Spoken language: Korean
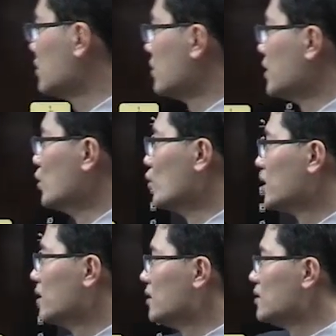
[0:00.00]
청구. 요
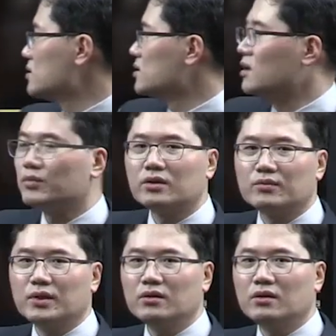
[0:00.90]
기간을
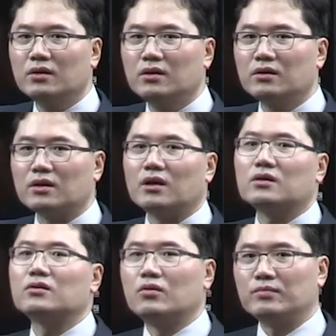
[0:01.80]
지나버리면
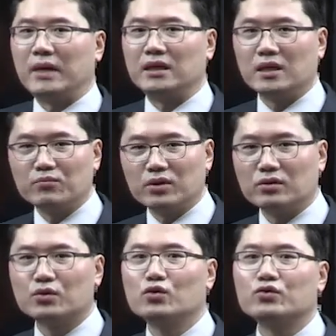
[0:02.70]
내가 너무 많이
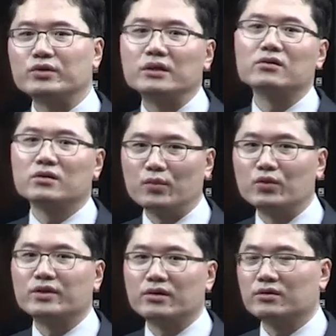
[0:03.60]
납부한 걸돌려줘 이거를
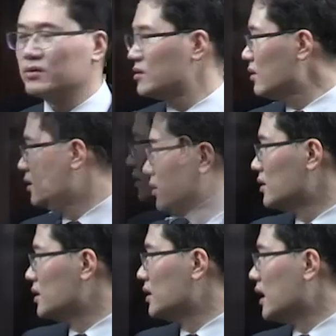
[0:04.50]
못해요. 그죠?
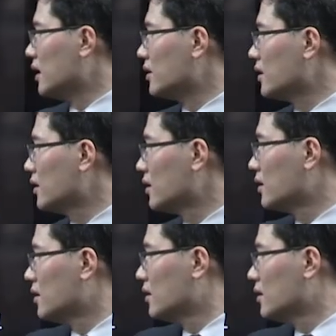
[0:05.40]
이 안에
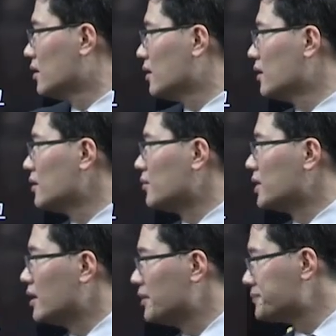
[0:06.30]
해야
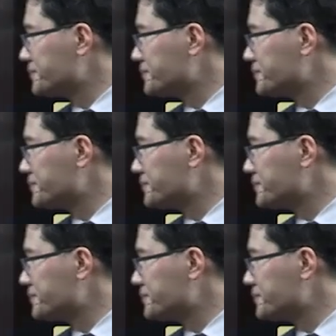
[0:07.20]
됩니다.